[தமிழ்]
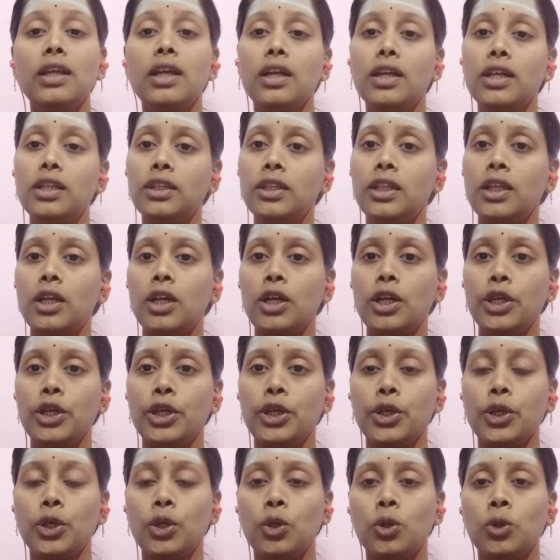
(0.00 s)
எழுந்தருளி
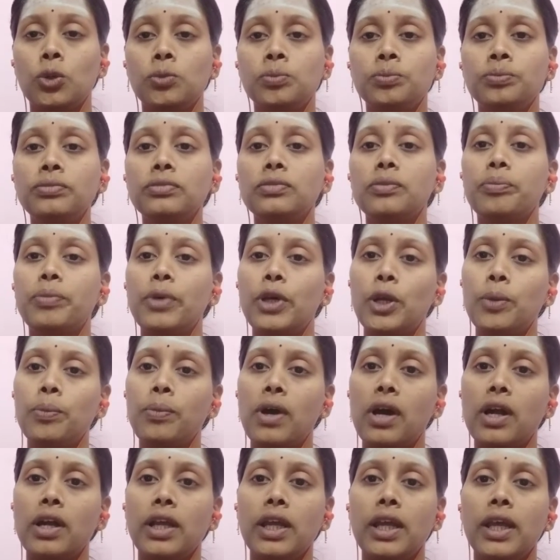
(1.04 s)
இருக்கும்
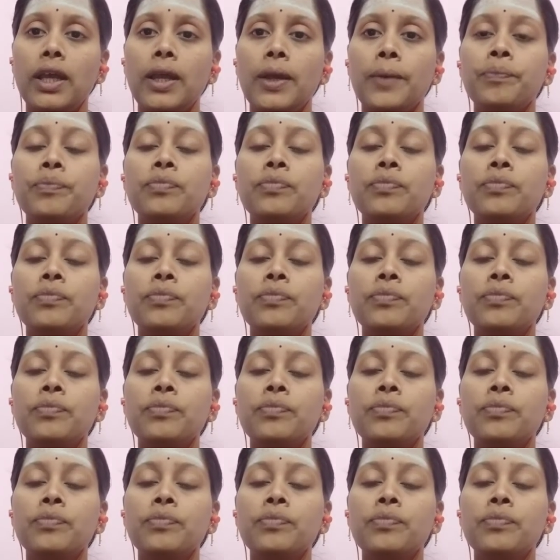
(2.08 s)
பெருமானே